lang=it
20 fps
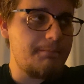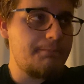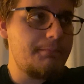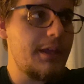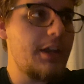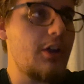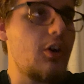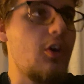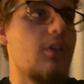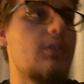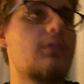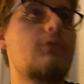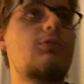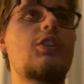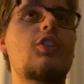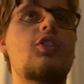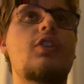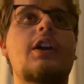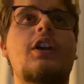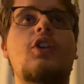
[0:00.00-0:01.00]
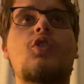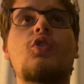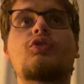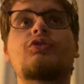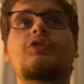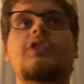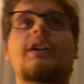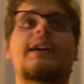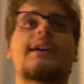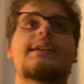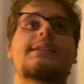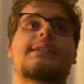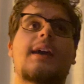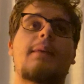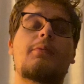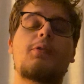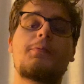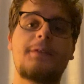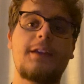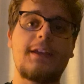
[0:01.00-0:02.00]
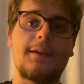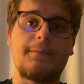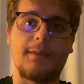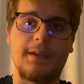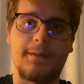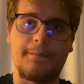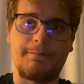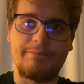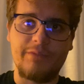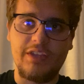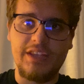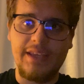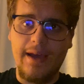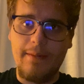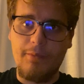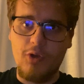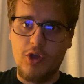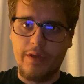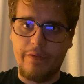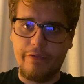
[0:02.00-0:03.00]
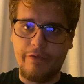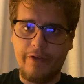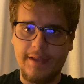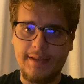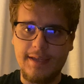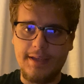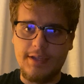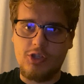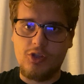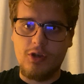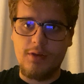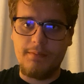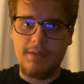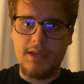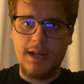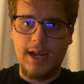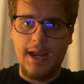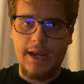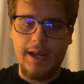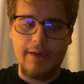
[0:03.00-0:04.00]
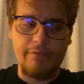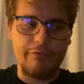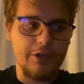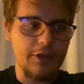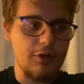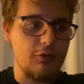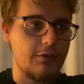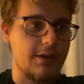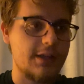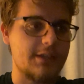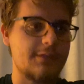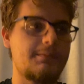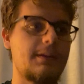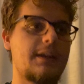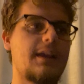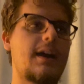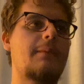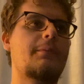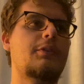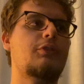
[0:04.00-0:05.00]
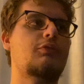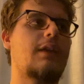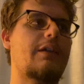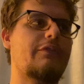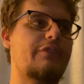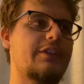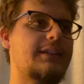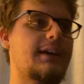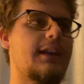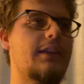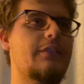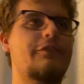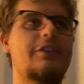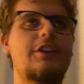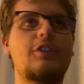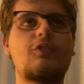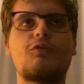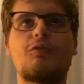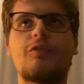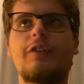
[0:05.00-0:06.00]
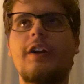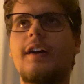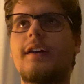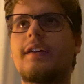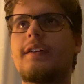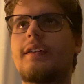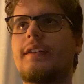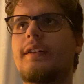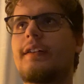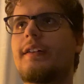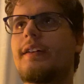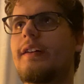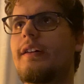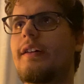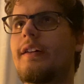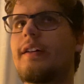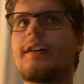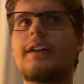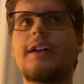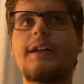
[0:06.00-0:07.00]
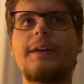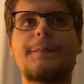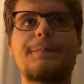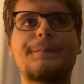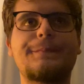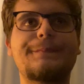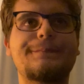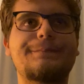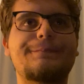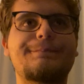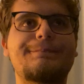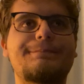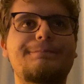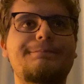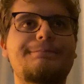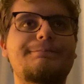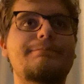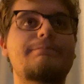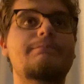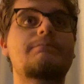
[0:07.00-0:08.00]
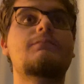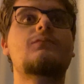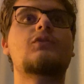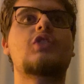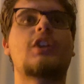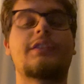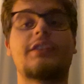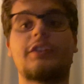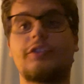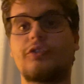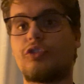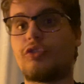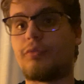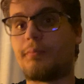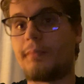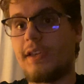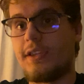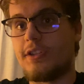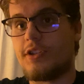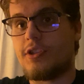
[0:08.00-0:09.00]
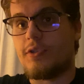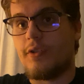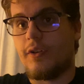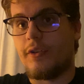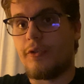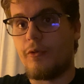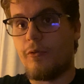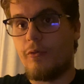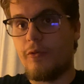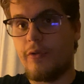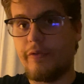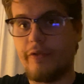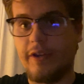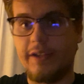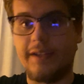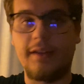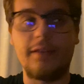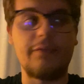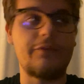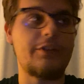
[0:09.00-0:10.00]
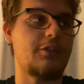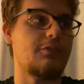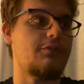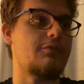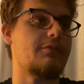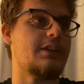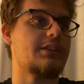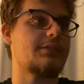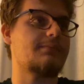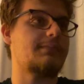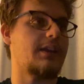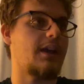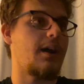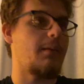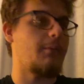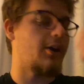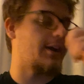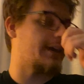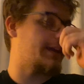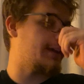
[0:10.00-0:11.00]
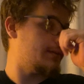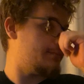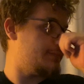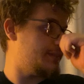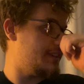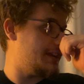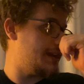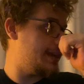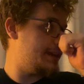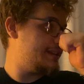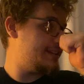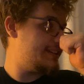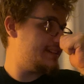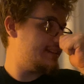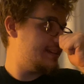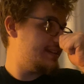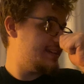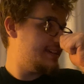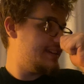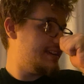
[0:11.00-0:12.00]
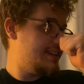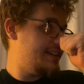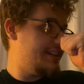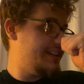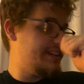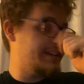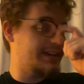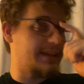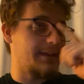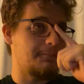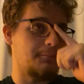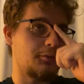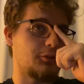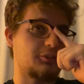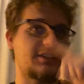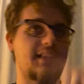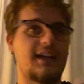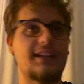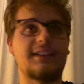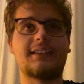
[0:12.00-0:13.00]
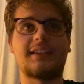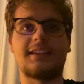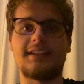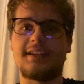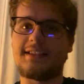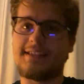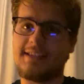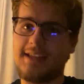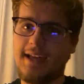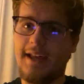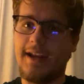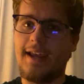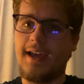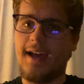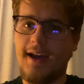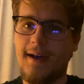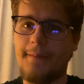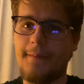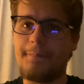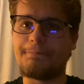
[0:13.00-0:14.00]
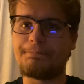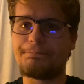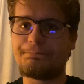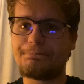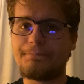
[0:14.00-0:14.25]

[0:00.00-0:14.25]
Però quello che conta è che siamo primi, vediamo che fa adesso il Milan a Verona, speriamo in una Fatal Verona, ehm, ci ha detto spesso a noi Fatal Verona, speriamo anche al Milan, che è importante iniziare a,